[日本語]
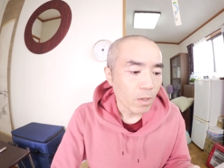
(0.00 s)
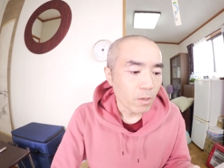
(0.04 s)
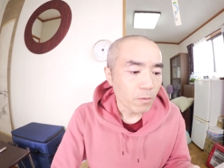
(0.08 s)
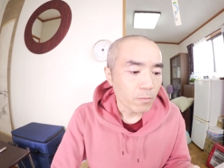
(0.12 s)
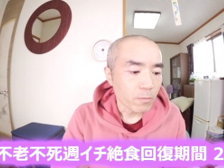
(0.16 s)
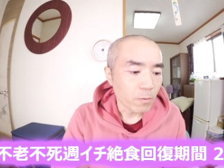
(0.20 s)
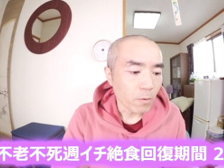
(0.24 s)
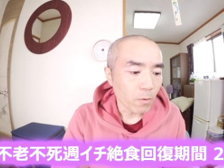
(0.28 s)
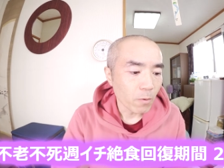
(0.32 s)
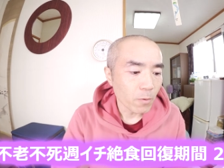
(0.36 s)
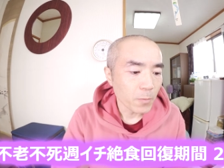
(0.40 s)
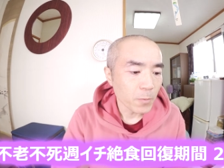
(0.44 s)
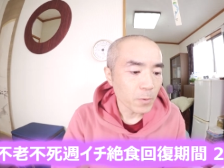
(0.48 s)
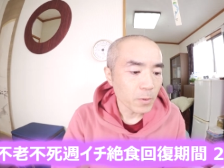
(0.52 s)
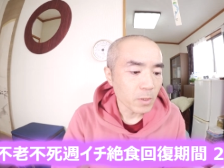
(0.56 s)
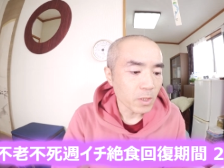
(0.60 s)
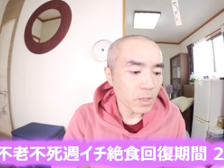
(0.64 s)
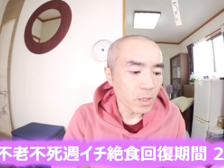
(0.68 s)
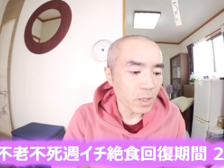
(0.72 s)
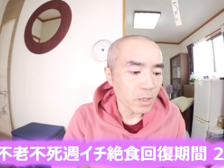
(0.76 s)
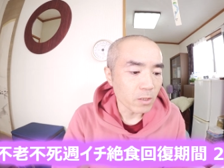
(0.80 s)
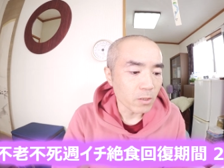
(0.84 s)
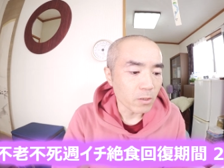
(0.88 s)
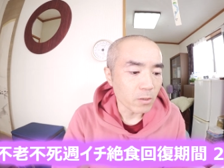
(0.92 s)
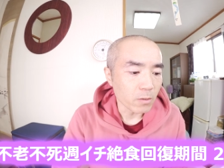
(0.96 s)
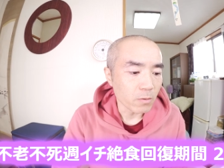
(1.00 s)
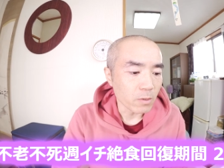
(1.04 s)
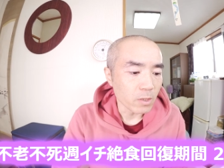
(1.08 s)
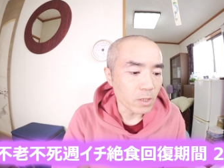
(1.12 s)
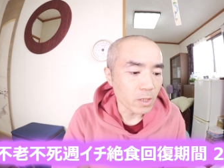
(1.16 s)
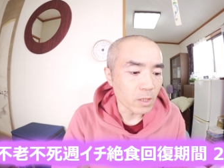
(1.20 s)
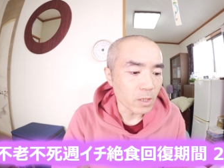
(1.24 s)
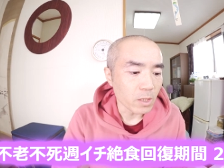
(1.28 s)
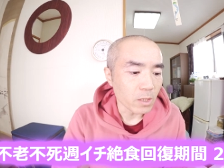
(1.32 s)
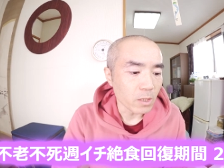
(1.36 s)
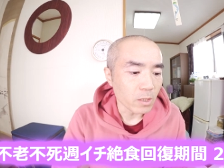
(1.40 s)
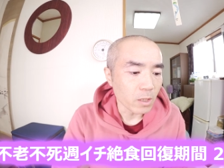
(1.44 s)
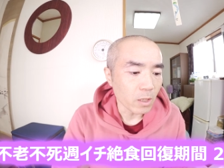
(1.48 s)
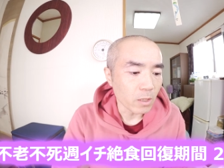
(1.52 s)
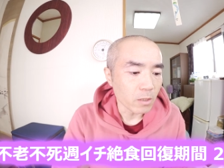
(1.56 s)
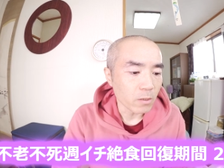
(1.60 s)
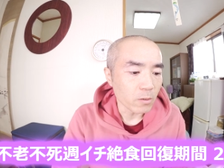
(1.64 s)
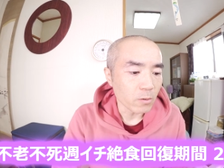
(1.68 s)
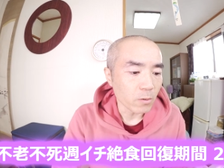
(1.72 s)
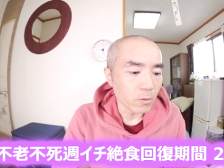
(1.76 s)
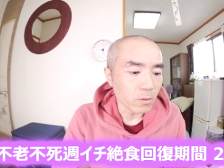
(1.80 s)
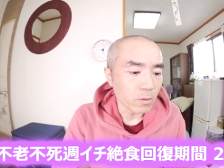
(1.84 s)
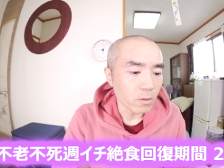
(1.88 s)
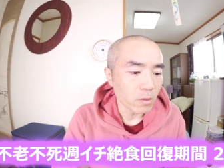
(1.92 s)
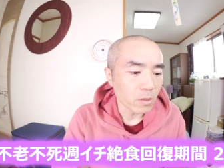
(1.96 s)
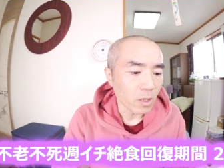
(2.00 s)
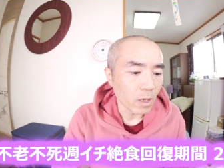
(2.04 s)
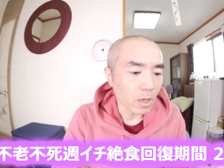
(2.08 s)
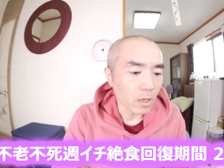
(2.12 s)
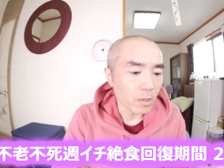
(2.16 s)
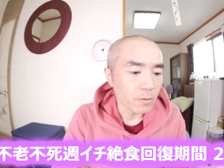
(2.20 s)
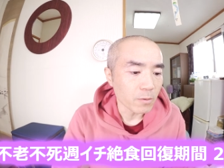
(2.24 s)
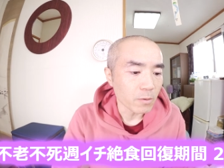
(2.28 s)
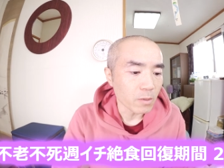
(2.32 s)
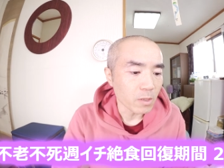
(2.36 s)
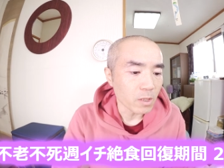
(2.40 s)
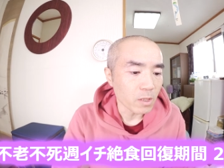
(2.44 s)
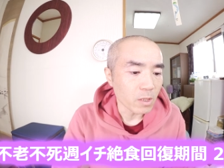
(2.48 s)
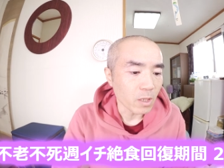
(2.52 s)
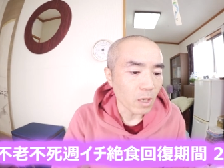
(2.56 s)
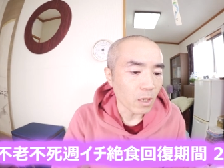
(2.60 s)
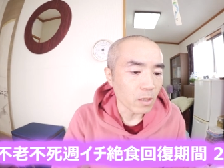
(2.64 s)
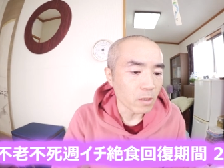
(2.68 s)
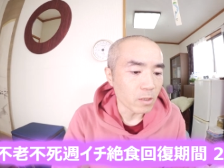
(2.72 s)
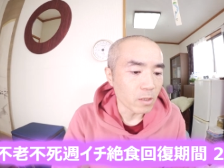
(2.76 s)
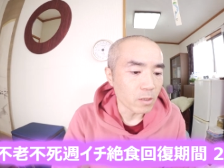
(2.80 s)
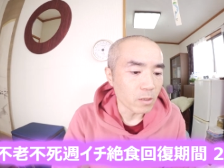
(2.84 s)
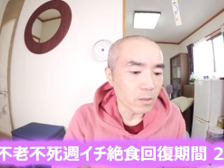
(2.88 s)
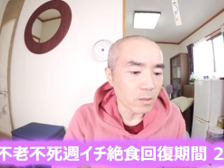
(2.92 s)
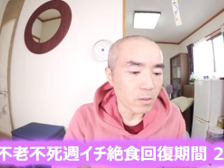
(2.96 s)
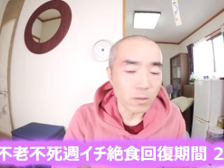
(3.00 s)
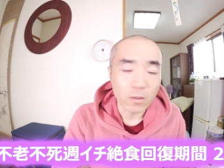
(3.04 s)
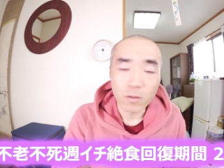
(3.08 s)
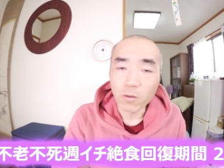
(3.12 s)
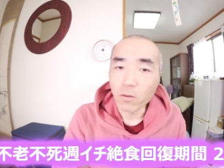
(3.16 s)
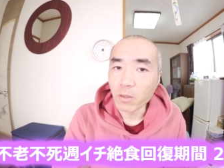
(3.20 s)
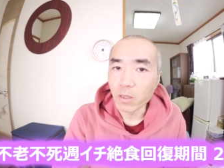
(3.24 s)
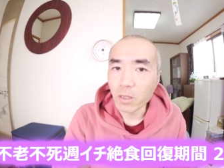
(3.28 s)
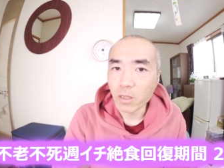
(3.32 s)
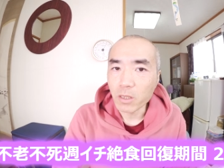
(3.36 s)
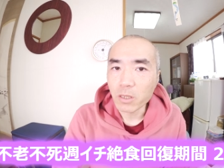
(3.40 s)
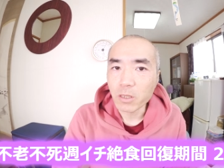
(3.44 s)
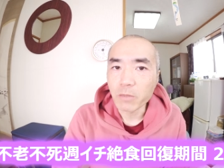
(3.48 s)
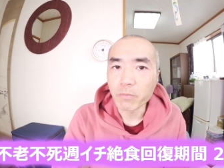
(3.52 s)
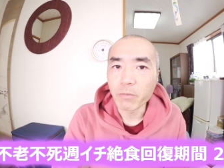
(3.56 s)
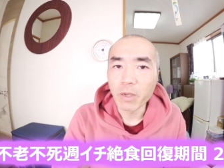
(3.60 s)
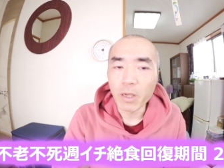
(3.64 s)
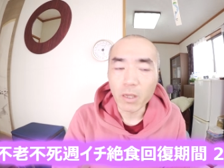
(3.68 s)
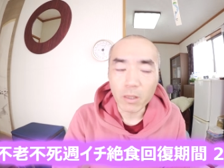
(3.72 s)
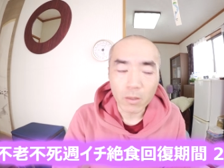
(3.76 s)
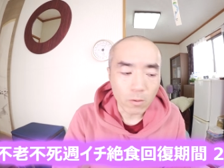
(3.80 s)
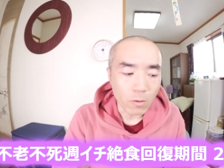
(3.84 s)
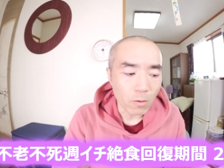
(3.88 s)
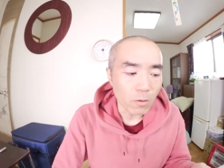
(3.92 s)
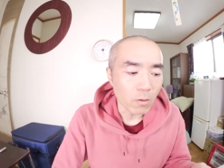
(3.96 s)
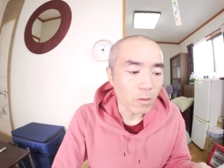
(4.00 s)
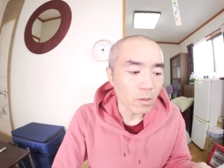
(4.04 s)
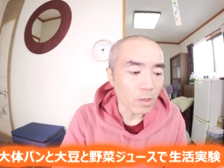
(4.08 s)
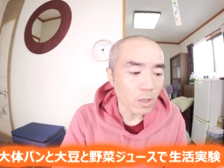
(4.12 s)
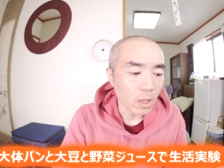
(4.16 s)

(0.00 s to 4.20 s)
不老不死週1絶食回復期間25日目と、